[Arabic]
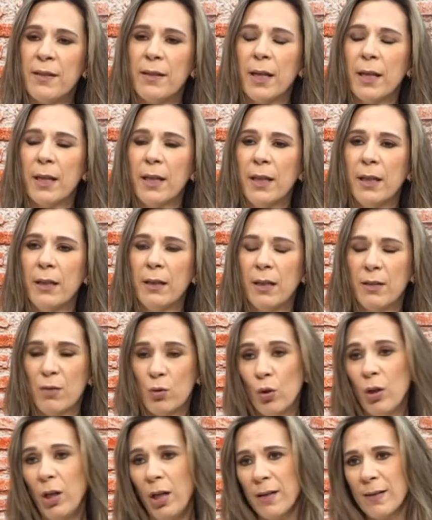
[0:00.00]
بس اكيد
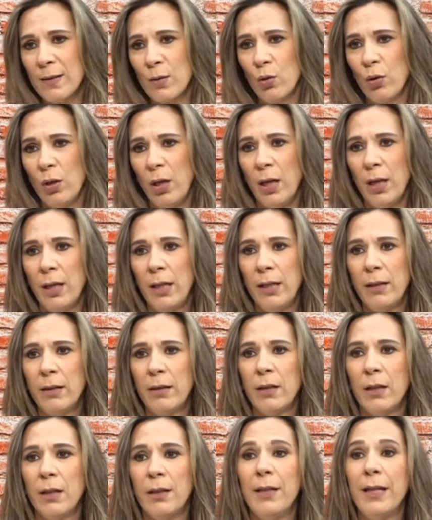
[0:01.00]
لسوء الحظ هول الحالات
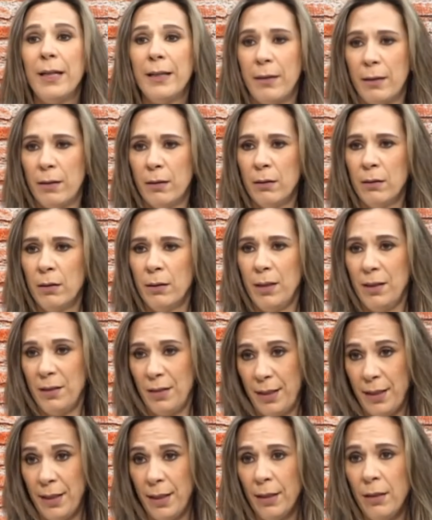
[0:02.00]
نادره
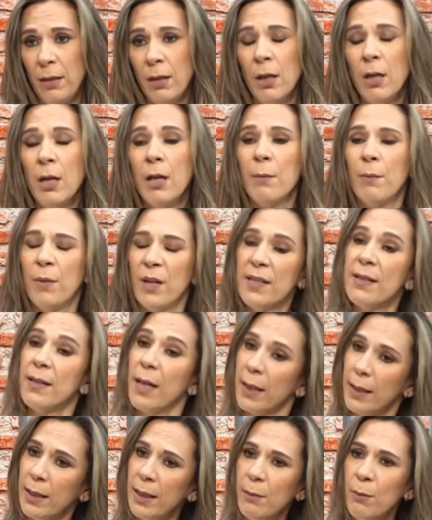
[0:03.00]
نادرين نعم. بس
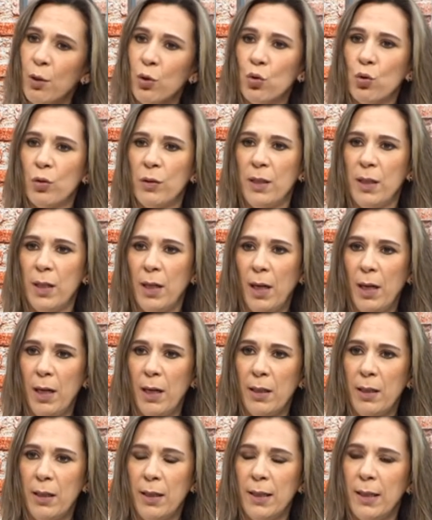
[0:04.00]
اكيد موجودين
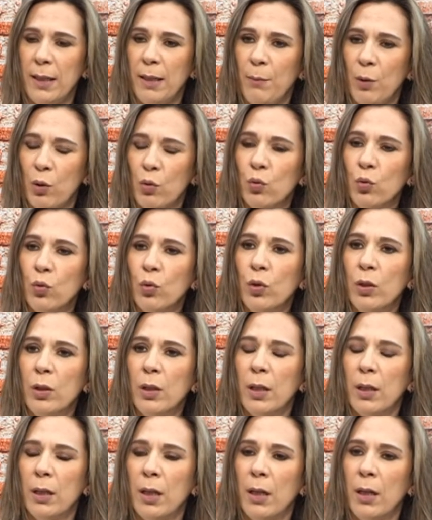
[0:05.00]
الحالات اللي
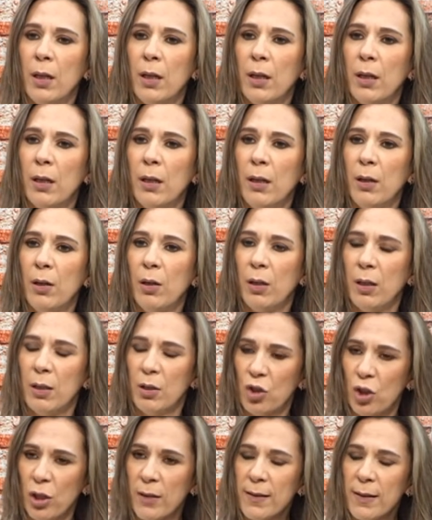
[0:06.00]
بيكون
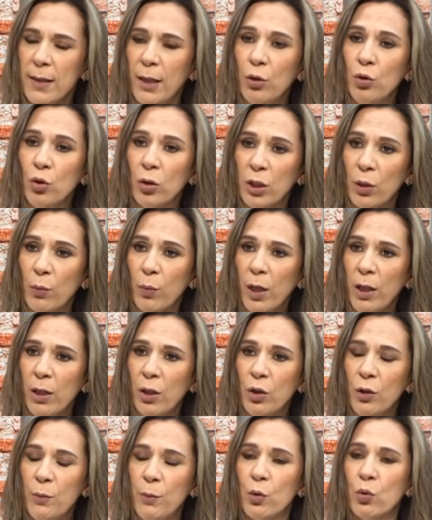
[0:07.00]
الشخص اللي عنده
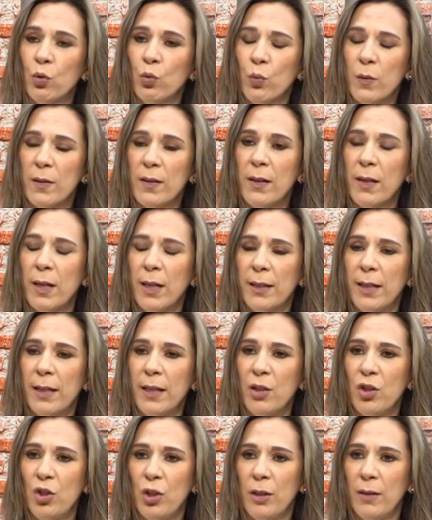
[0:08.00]
توحد بيكون وصل
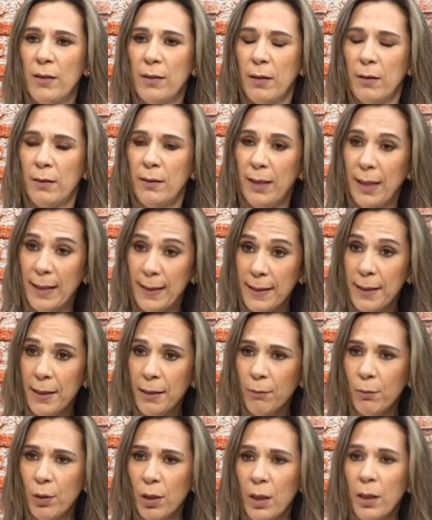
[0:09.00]
لدرجه
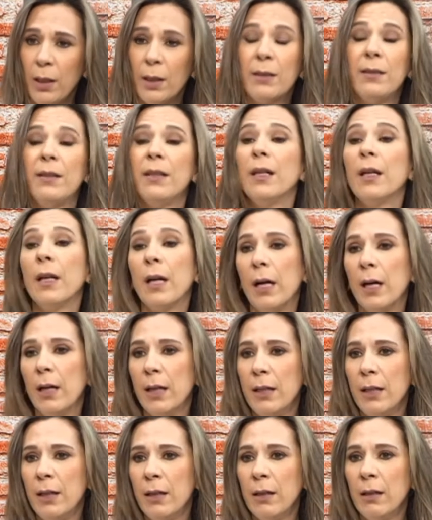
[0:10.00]
تعليم كثير
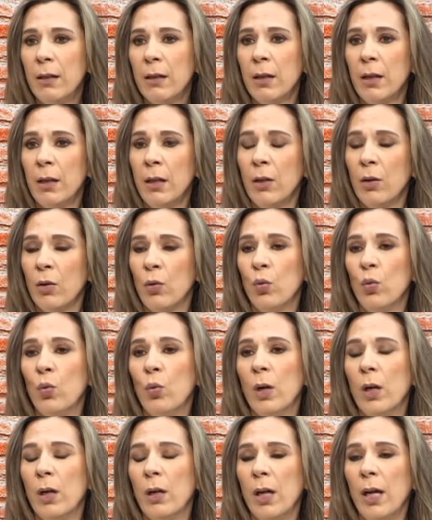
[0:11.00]
عالي عليه
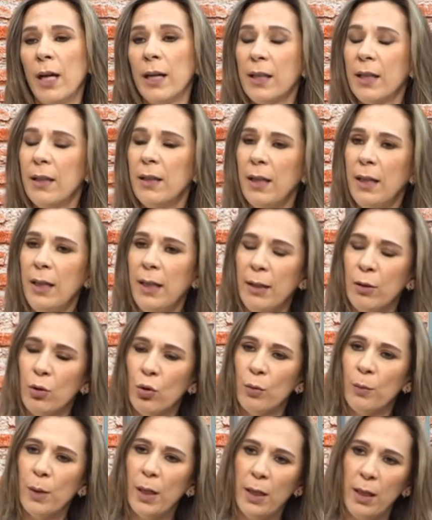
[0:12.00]
واكيد
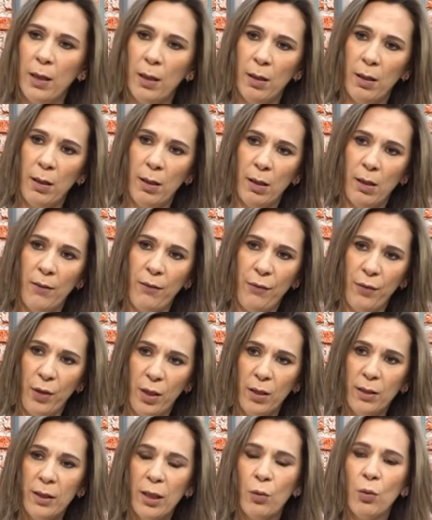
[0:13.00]
علاقته مع
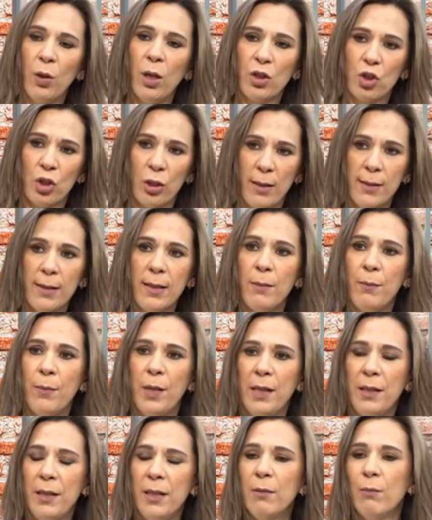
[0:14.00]
الافراد او الاشخاص
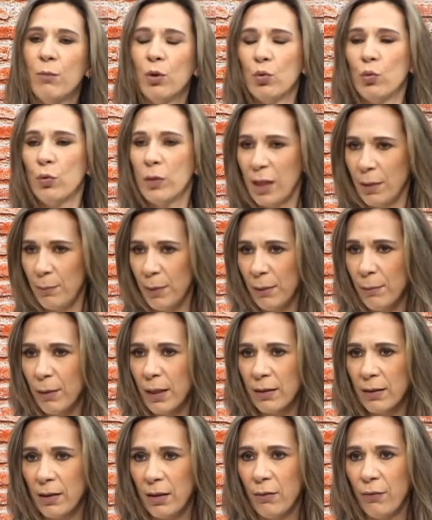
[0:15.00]
الباقيين بتكون كمان
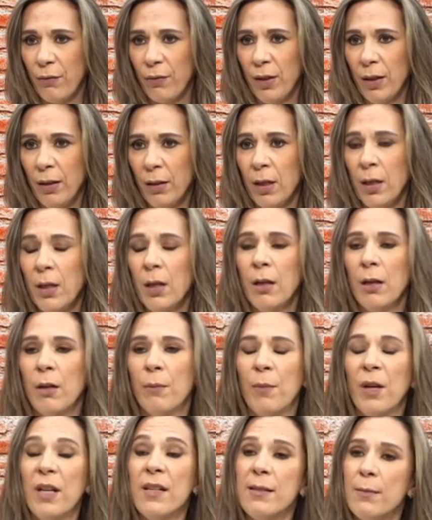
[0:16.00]
مختلفه
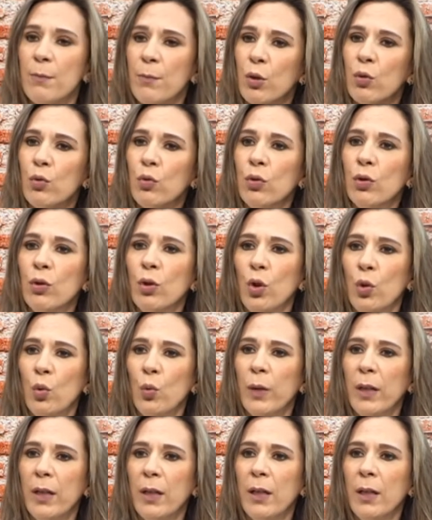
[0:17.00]
بس بيكون
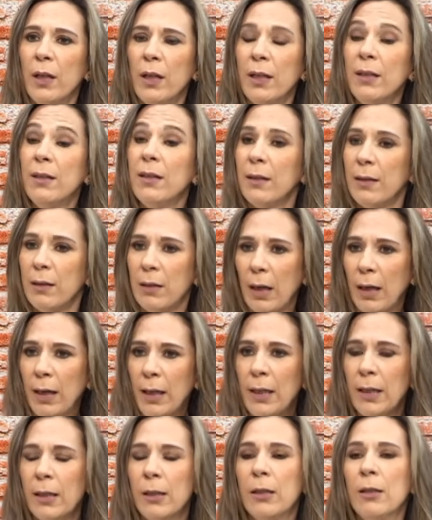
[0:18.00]
هو قدر
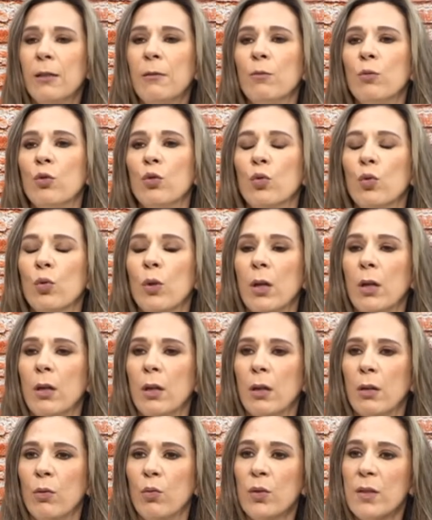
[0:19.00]
يتعلم
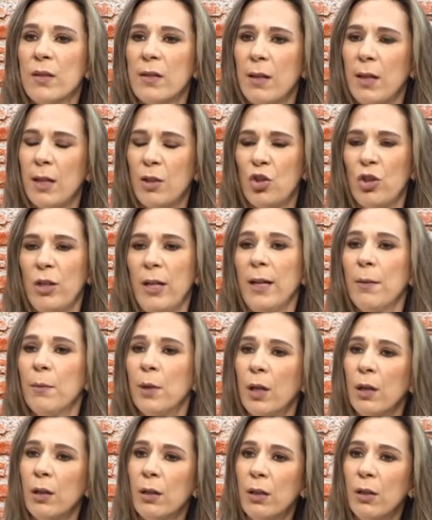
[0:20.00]
ووصل
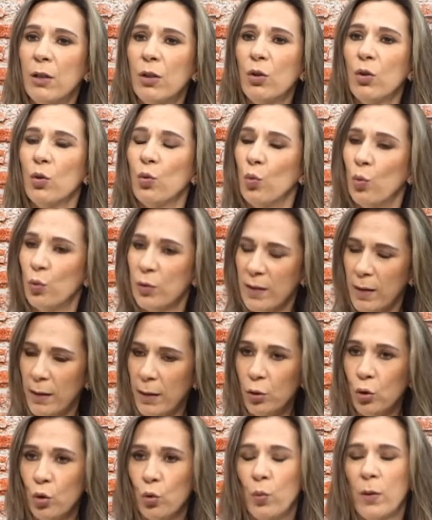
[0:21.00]
للجامعه وصار
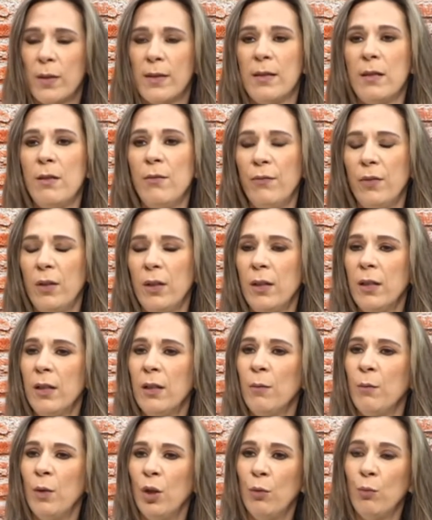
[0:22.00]
عنده
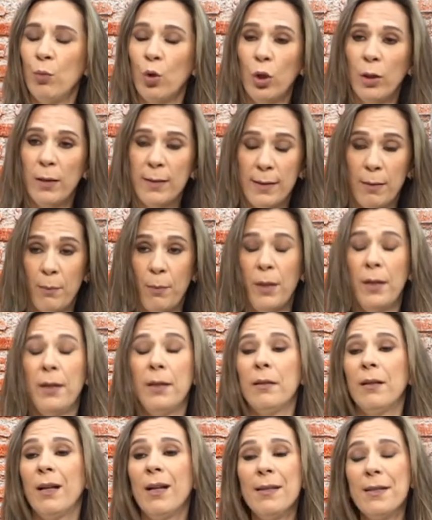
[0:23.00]
وظيفه بيحبوا
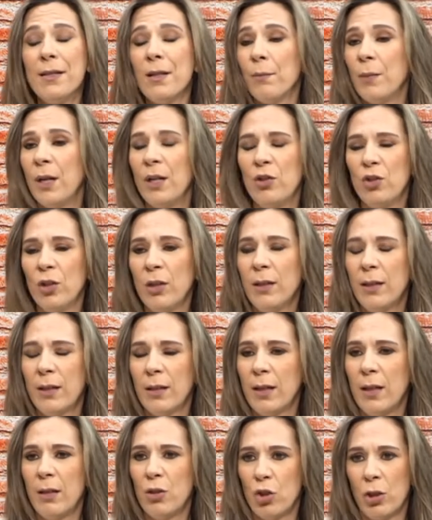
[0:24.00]
الحسابات حسب عن جد
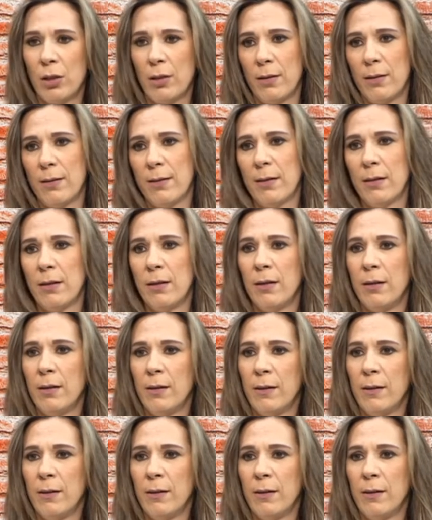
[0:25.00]
كل شخص